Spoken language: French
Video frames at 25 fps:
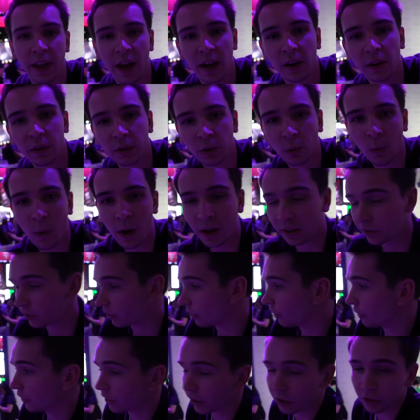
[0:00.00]
à l'E3
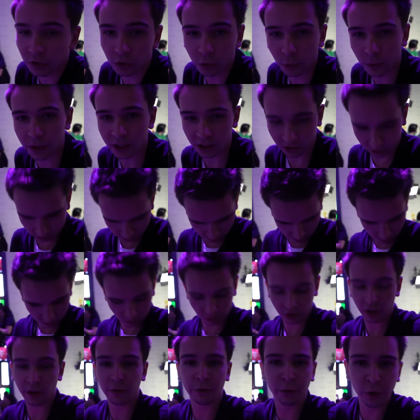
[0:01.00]
sur le stand Twitch.
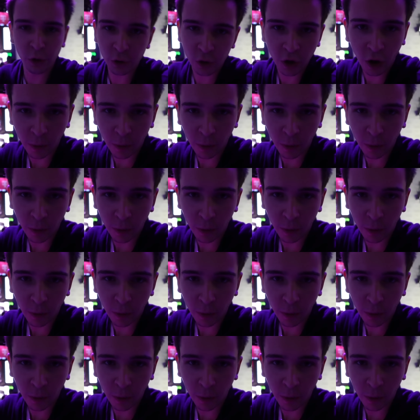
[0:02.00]
On est full